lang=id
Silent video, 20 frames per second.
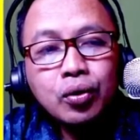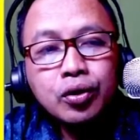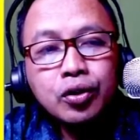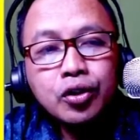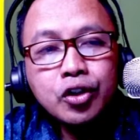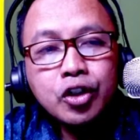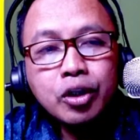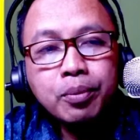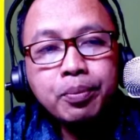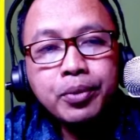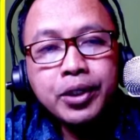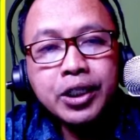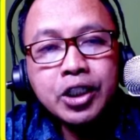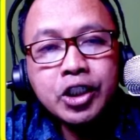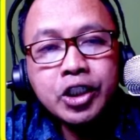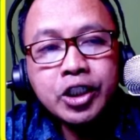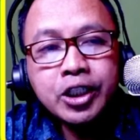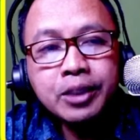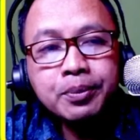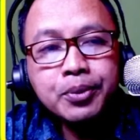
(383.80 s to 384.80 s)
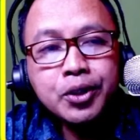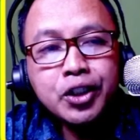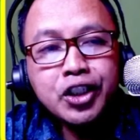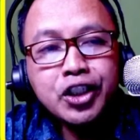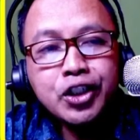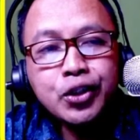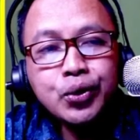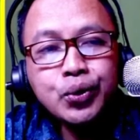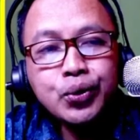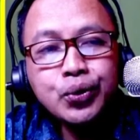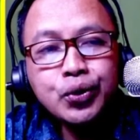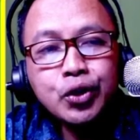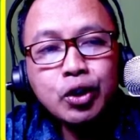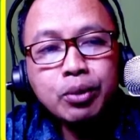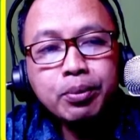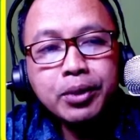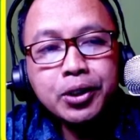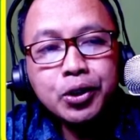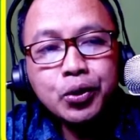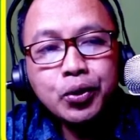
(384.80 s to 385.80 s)
job description untuk
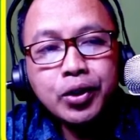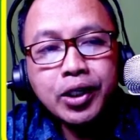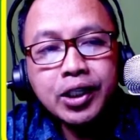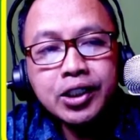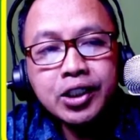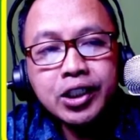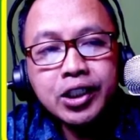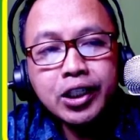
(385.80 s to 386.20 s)
petugas